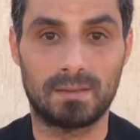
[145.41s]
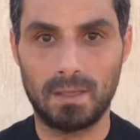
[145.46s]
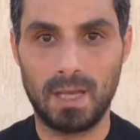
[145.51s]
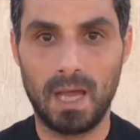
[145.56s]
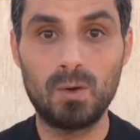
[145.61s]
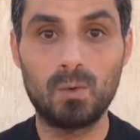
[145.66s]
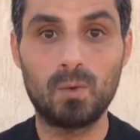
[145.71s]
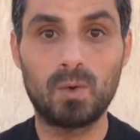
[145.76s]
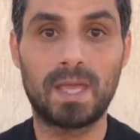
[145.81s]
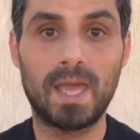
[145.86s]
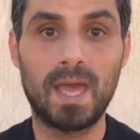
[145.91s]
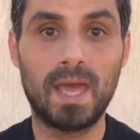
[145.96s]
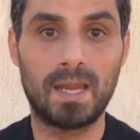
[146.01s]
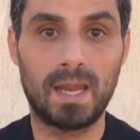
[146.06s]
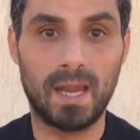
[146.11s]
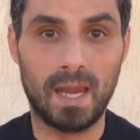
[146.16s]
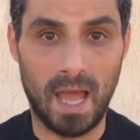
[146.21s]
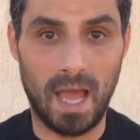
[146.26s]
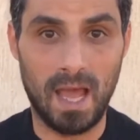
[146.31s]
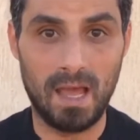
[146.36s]
الوكالة
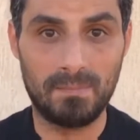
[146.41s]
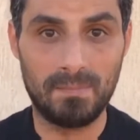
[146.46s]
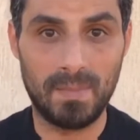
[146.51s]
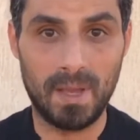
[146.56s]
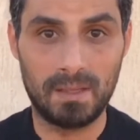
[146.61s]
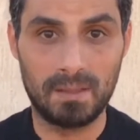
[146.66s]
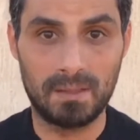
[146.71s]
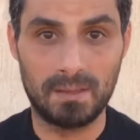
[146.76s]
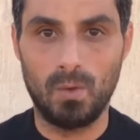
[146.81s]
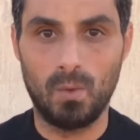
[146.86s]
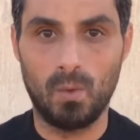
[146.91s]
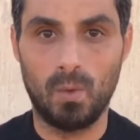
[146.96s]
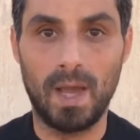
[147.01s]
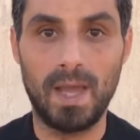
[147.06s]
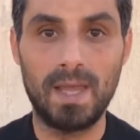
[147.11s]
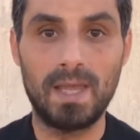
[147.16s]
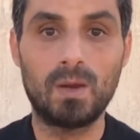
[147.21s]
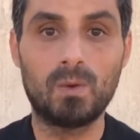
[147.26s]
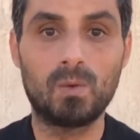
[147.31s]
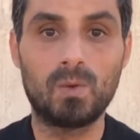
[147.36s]
العامة
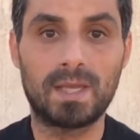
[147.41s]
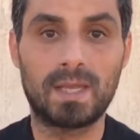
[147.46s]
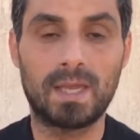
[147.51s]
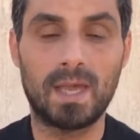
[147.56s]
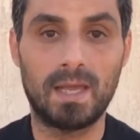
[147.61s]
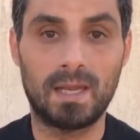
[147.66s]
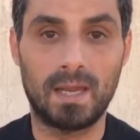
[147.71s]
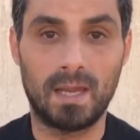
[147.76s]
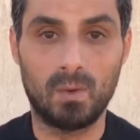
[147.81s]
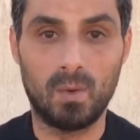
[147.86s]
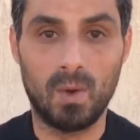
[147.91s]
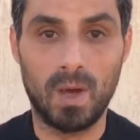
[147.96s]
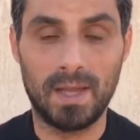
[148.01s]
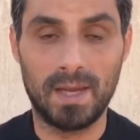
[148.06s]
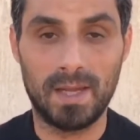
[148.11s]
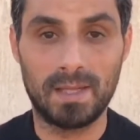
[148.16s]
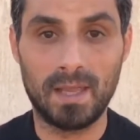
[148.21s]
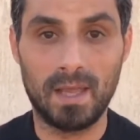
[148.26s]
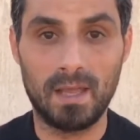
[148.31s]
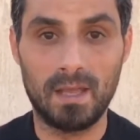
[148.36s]
وهي الوكالة
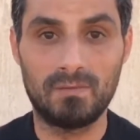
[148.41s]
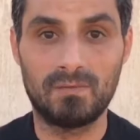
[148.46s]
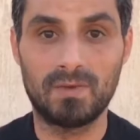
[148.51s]
الواردة